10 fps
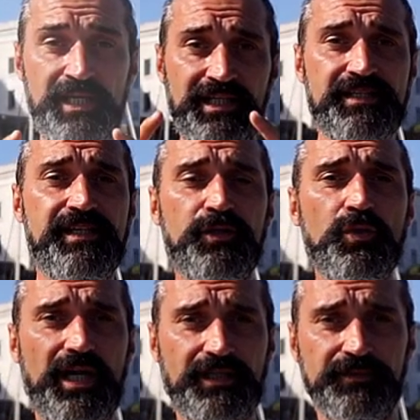La
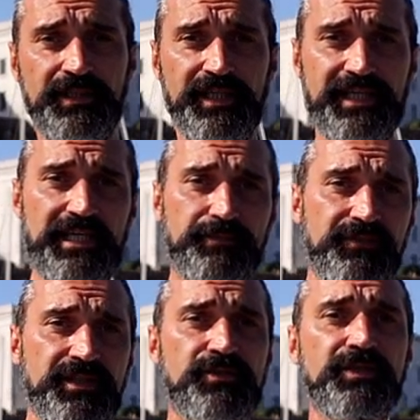CQR, che è
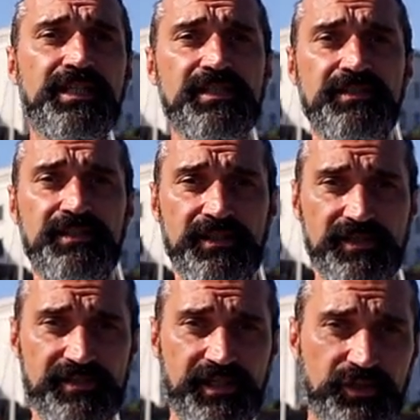l'abbreviazione inglese di
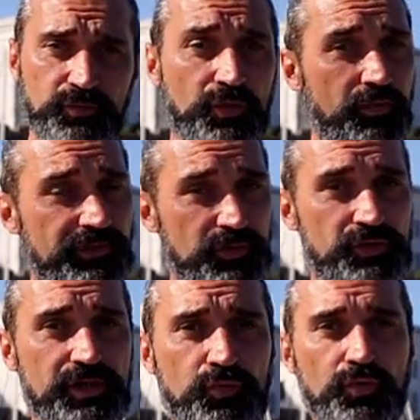Secure, ovvero
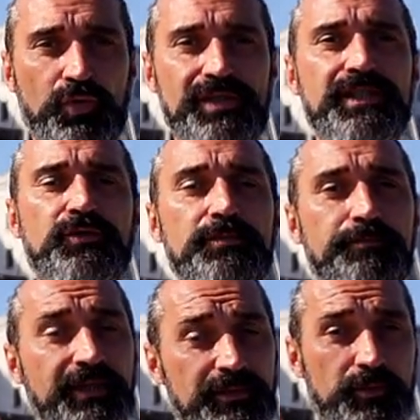sicuro, è stato il
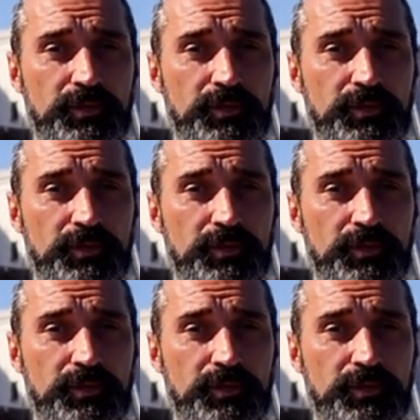primo